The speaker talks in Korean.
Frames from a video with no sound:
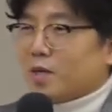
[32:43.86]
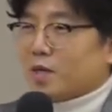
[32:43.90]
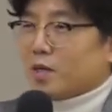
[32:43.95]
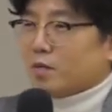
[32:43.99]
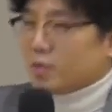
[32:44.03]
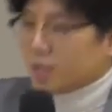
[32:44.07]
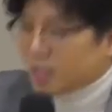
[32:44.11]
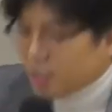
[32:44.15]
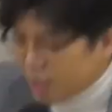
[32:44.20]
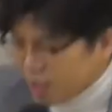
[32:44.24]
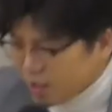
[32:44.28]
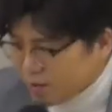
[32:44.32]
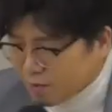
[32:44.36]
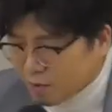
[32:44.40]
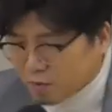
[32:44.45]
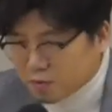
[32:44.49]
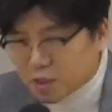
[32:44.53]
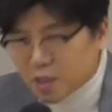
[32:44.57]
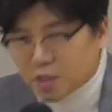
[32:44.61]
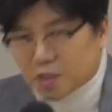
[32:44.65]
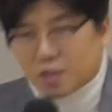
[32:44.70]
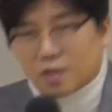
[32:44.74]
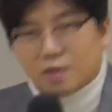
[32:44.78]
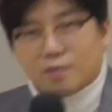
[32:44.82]
것만큼
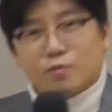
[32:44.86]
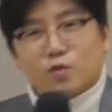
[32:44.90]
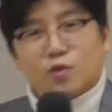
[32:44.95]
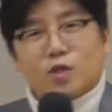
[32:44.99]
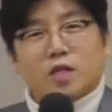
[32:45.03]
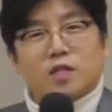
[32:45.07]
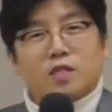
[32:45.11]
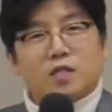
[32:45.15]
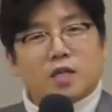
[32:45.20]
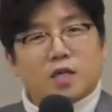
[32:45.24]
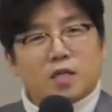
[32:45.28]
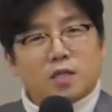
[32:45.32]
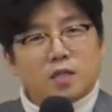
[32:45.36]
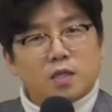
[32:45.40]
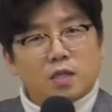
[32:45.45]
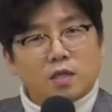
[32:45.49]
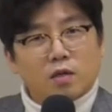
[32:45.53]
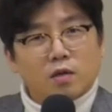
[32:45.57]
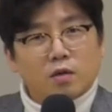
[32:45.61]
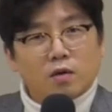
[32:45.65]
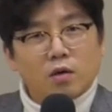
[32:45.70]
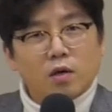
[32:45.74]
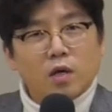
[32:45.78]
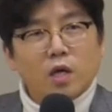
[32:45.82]
끊임없이 질문하는
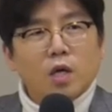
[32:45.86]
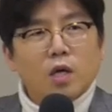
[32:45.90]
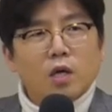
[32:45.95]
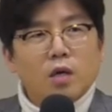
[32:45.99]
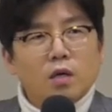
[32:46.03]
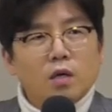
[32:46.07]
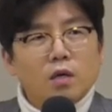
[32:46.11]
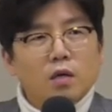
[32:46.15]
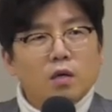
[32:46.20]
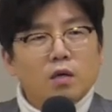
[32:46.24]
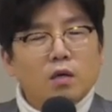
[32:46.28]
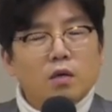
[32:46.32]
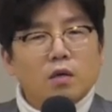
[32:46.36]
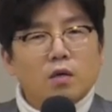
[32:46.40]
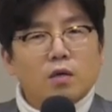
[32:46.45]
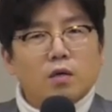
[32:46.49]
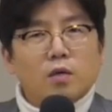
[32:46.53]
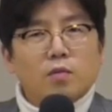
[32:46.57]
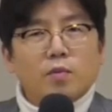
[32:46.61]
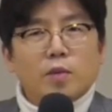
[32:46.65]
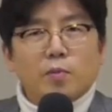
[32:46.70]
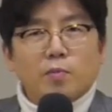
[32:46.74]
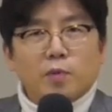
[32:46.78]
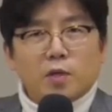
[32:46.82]
학생이요.
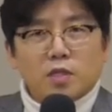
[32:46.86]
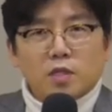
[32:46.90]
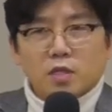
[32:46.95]
그러면